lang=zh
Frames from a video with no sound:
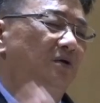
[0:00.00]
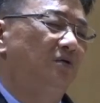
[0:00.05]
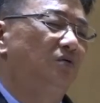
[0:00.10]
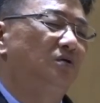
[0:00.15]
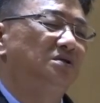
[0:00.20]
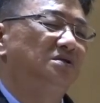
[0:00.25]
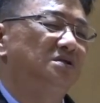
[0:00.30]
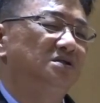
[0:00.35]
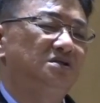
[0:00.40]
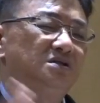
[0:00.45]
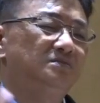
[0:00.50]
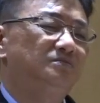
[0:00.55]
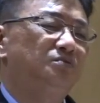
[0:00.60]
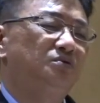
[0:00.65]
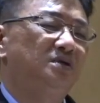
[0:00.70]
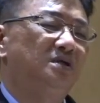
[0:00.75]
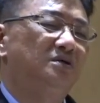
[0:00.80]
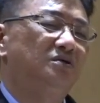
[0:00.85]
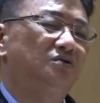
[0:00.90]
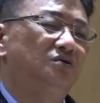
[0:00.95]
或者是
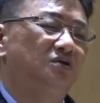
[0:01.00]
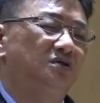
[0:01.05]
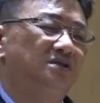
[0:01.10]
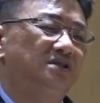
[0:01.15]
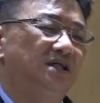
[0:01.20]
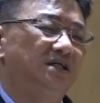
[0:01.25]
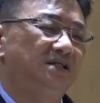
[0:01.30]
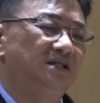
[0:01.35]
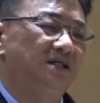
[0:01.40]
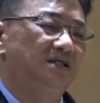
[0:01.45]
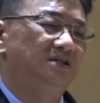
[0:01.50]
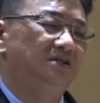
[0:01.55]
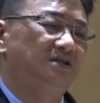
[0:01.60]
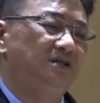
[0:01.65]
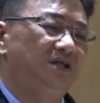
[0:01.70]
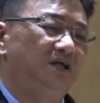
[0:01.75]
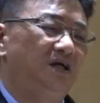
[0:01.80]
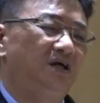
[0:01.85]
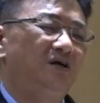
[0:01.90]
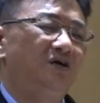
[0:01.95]
不要活在那
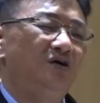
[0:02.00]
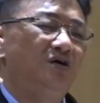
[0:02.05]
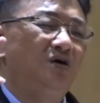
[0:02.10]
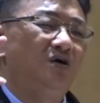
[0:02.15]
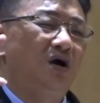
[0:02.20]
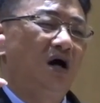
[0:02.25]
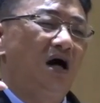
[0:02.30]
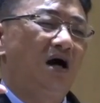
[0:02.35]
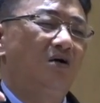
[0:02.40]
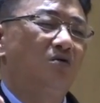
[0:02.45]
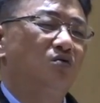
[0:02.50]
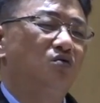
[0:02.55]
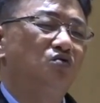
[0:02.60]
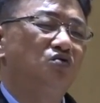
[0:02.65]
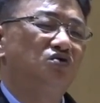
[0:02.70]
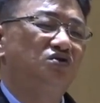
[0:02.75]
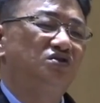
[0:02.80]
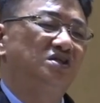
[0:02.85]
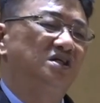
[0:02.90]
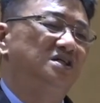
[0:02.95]
些啊
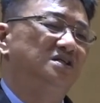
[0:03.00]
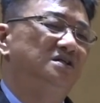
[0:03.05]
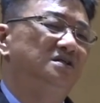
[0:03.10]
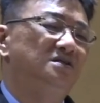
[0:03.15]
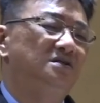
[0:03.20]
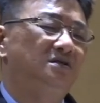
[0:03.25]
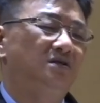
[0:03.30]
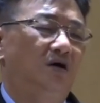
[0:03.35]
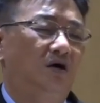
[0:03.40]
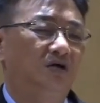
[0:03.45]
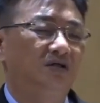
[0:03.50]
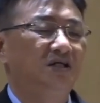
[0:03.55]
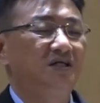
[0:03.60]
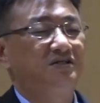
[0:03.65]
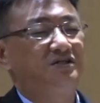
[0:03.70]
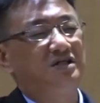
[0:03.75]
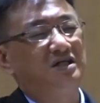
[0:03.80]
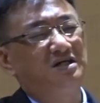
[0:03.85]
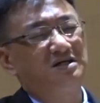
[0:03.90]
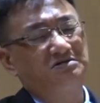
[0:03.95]
巫神。哦，那
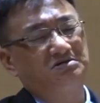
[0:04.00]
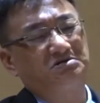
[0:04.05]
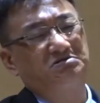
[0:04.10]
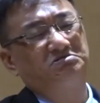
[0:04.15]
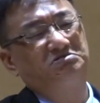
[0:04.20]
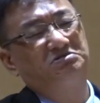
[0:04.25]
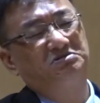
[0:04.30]
些